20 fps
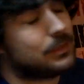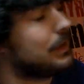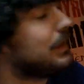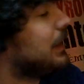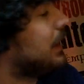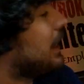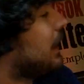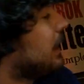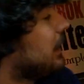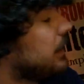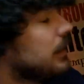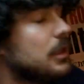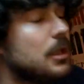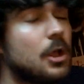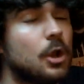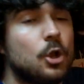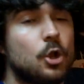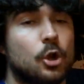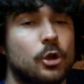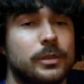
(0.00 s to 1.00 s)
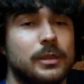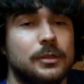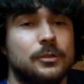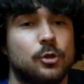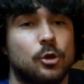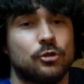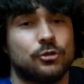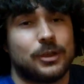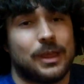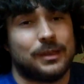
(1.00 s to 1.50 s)
tener ahí los
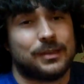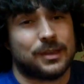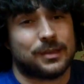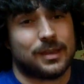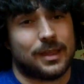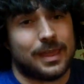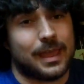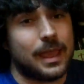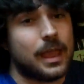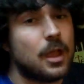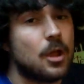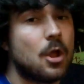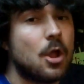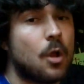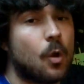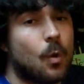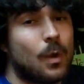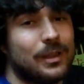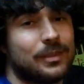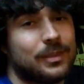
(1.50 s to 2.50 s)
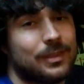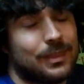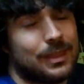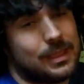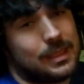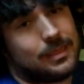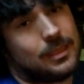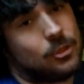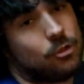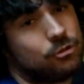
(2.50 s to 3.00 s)
discos SSD o
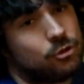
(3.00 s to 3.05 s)
HD de